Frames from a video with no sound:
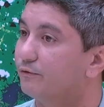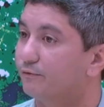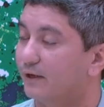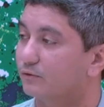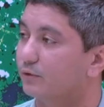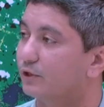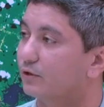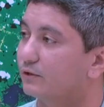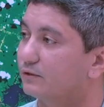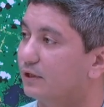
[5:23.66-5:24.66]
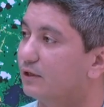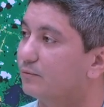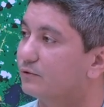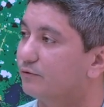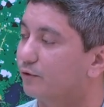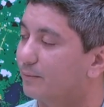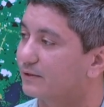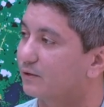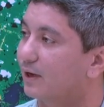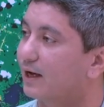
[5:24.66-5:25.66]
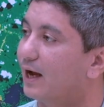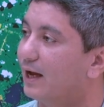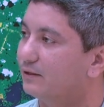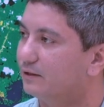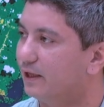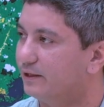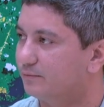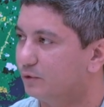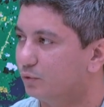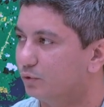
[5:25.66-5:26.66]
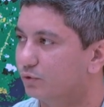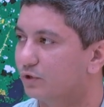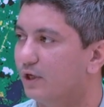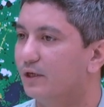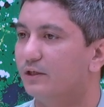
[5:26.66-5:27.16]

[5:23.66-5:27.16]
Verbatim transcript: faz com que nós tenhamos informação a cada 10 minutos.